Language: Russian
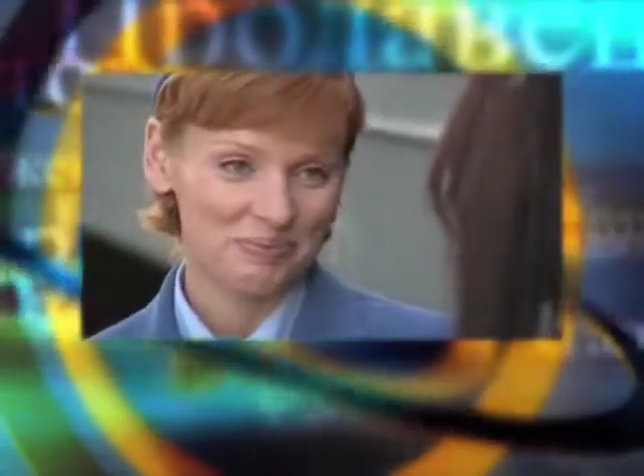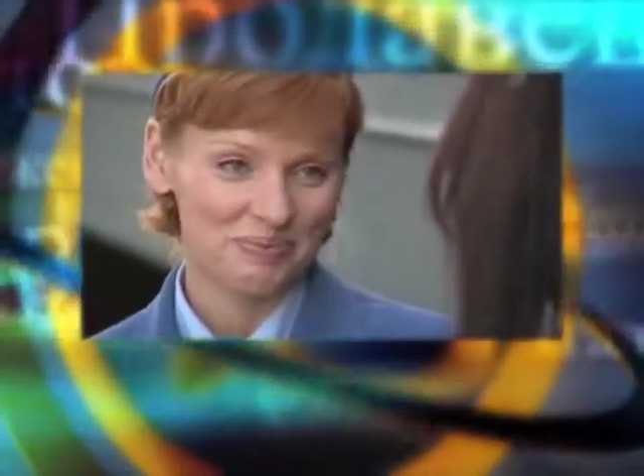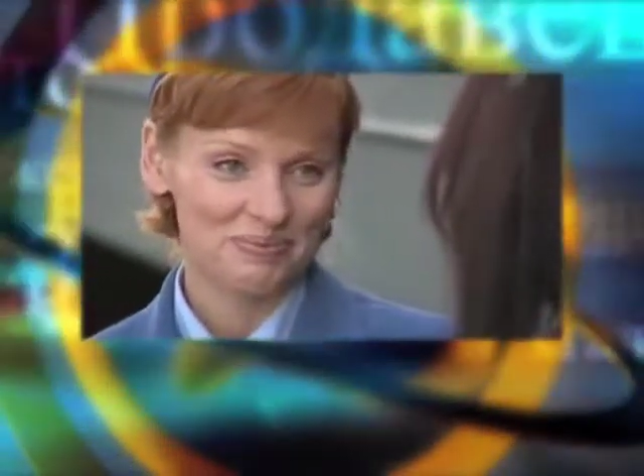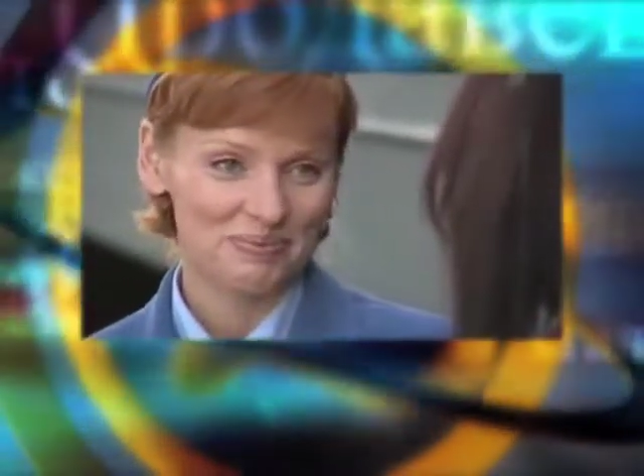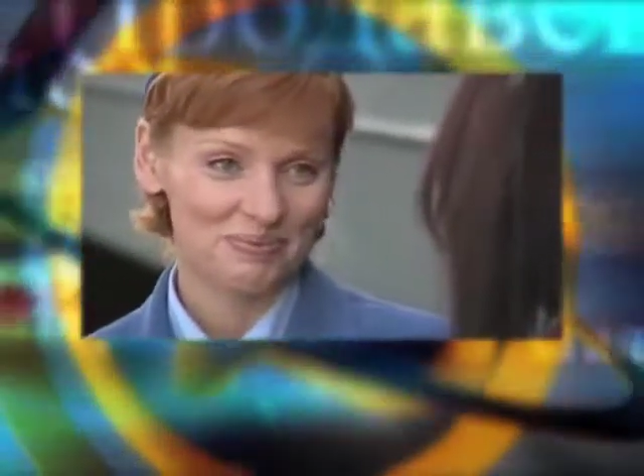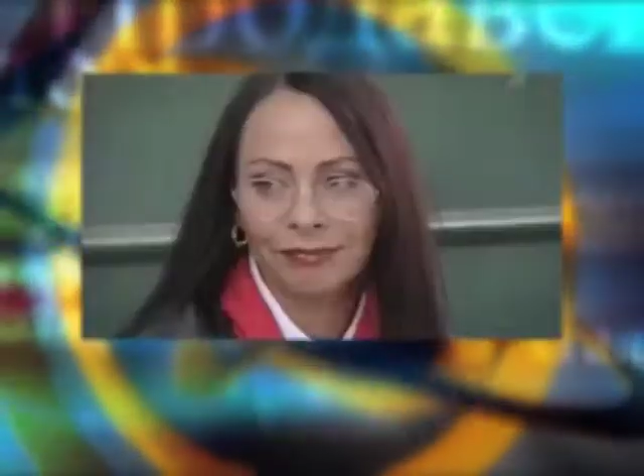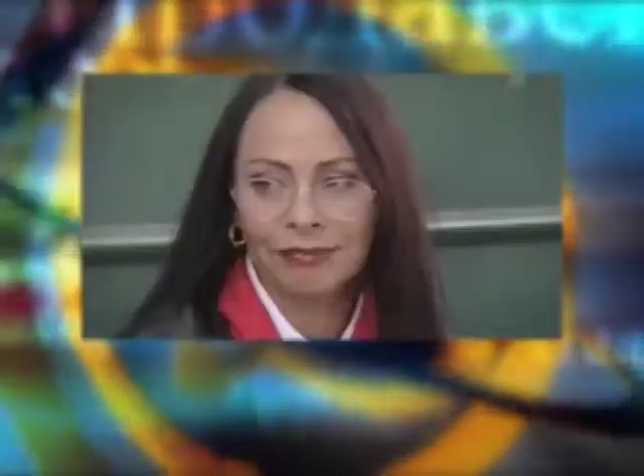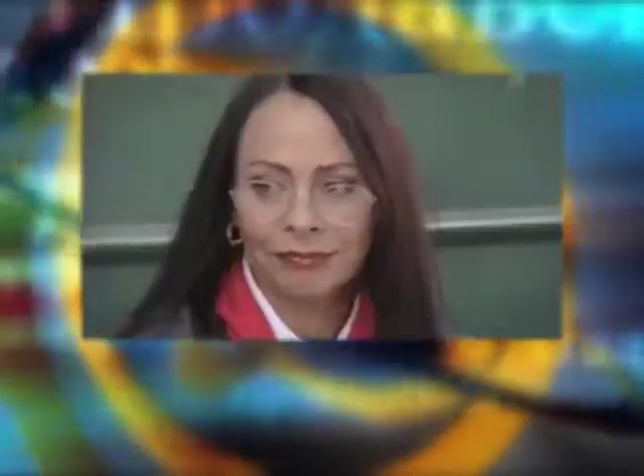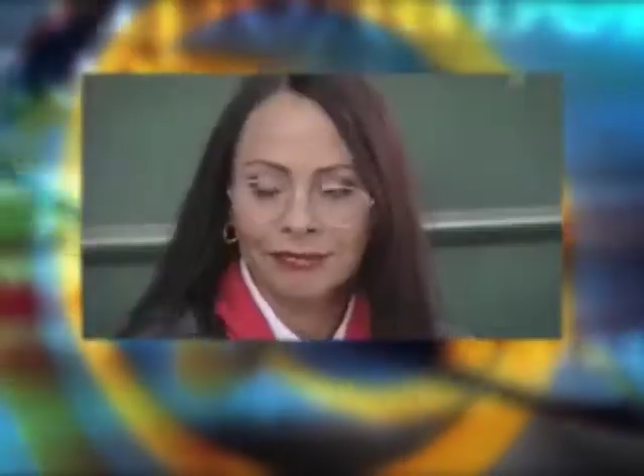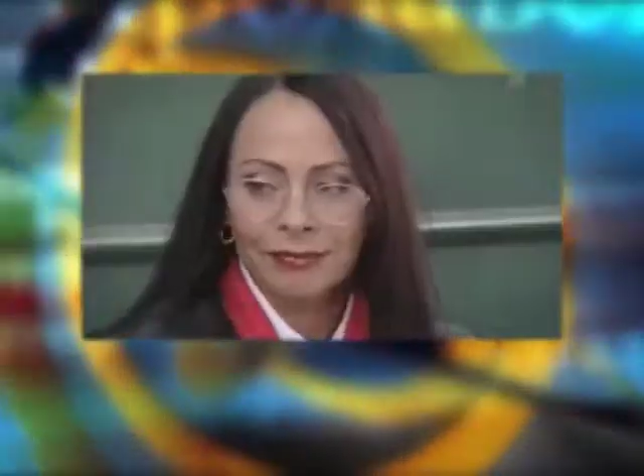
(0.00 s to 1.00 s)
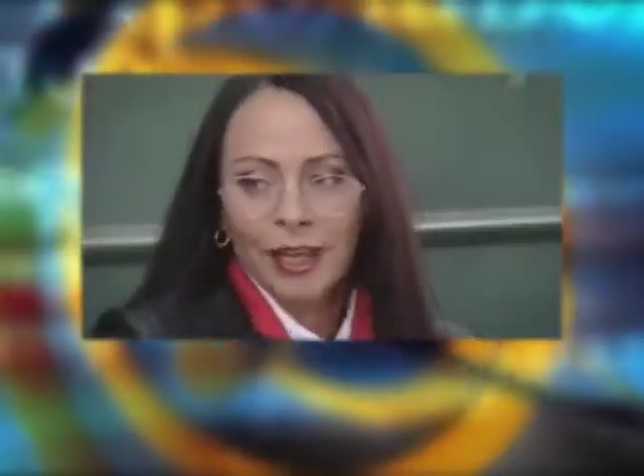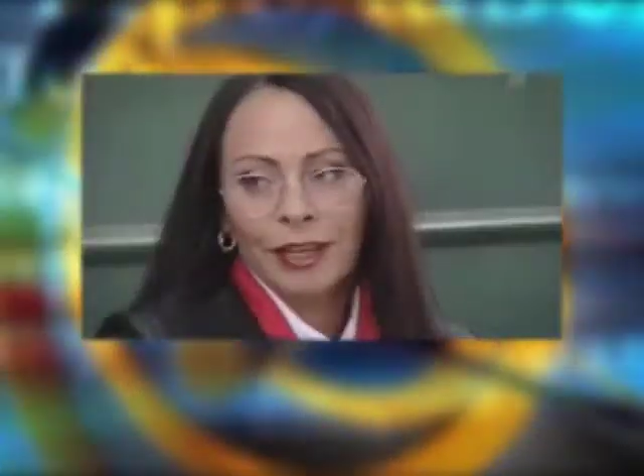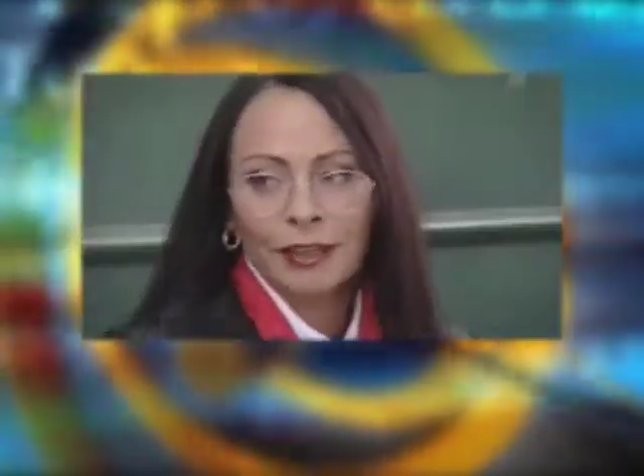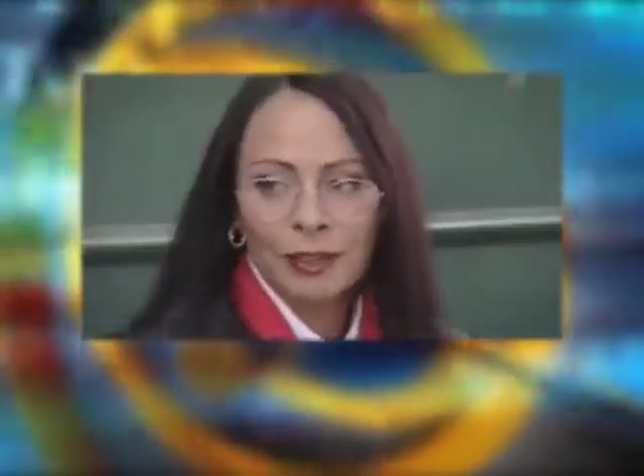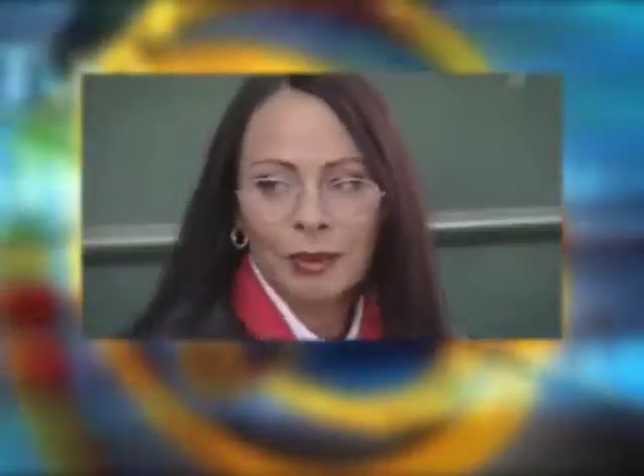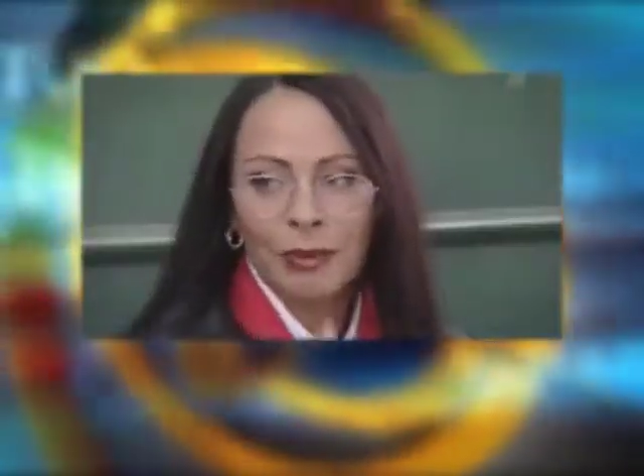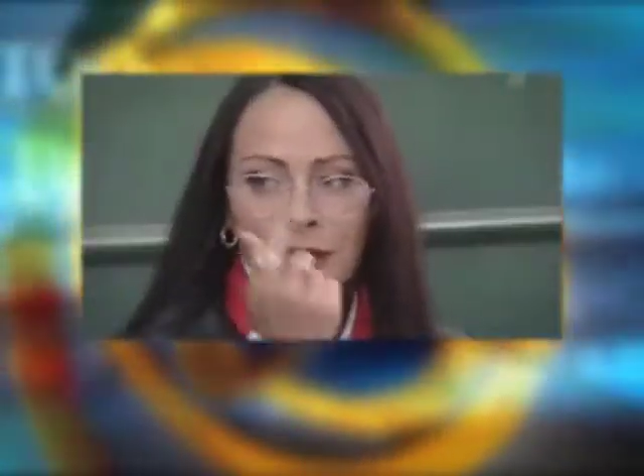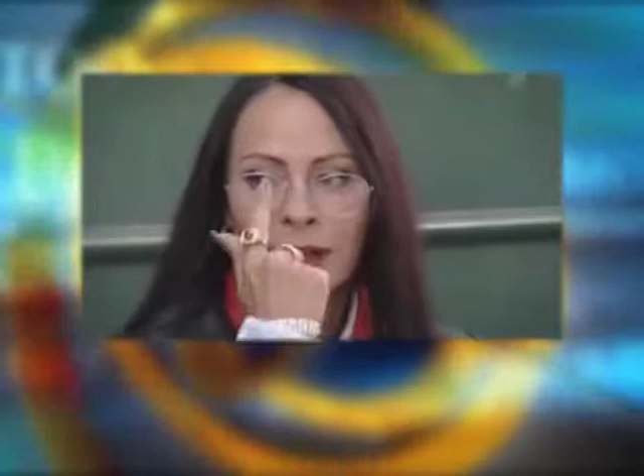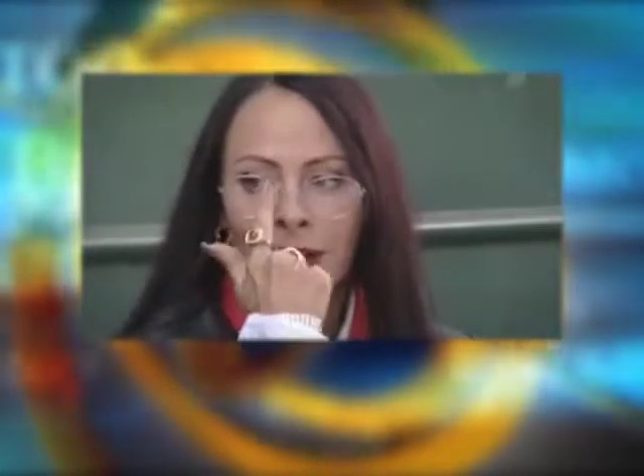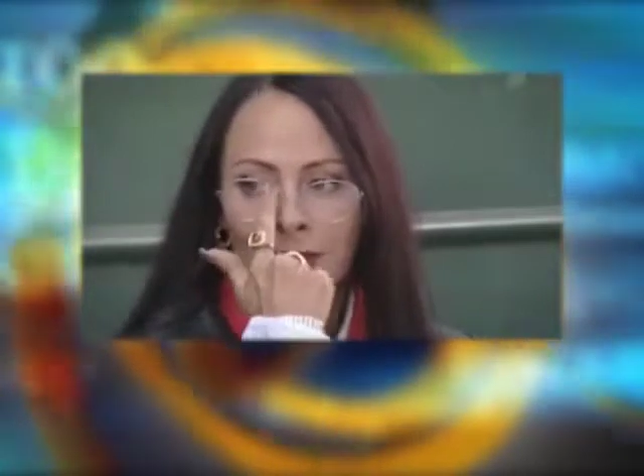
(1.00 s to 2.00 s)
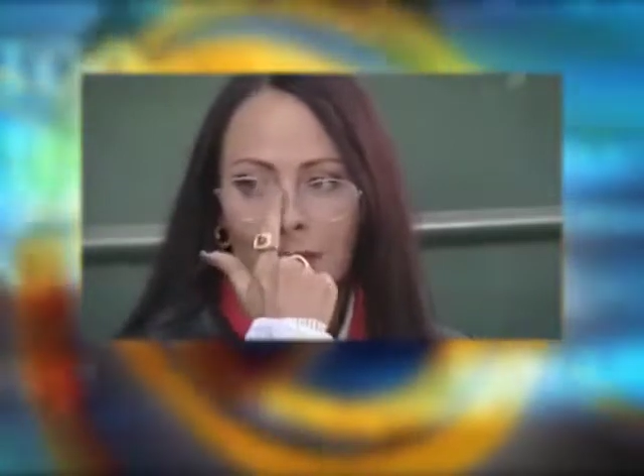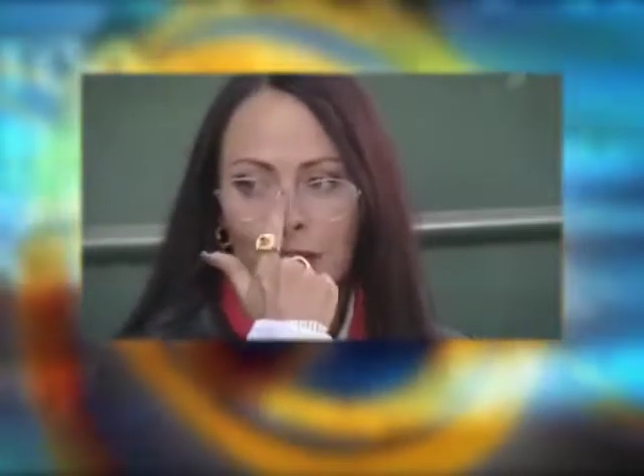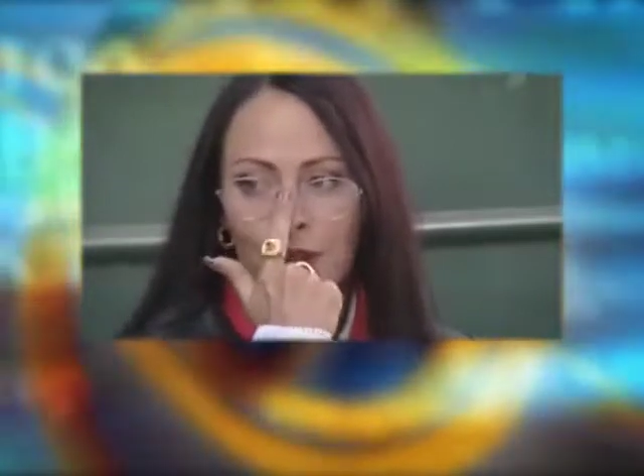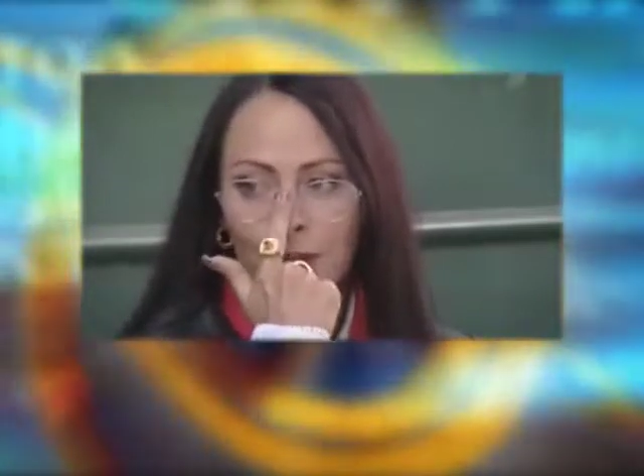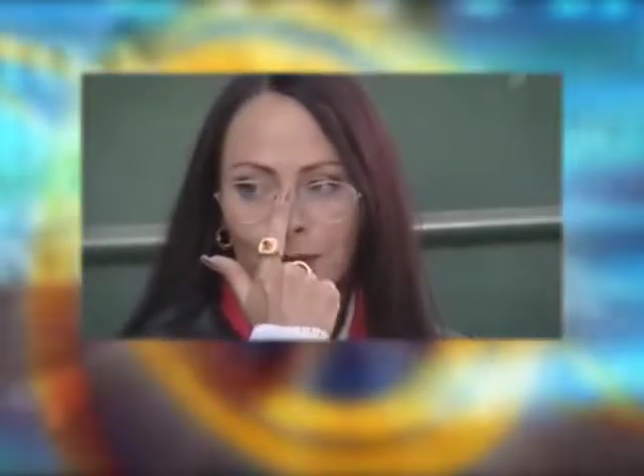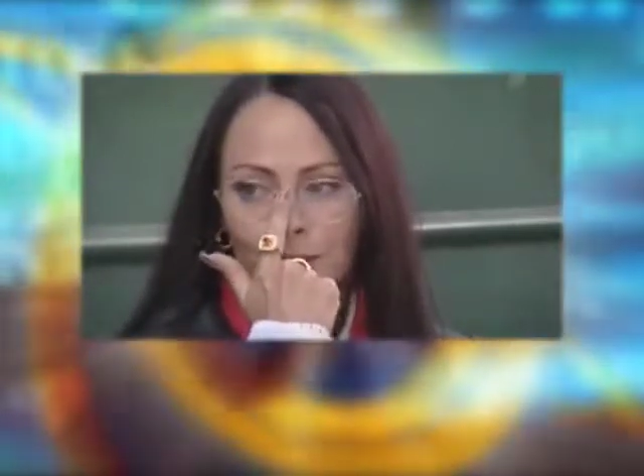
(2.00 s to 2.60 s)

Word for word: хорошо, я это непременно отмечу.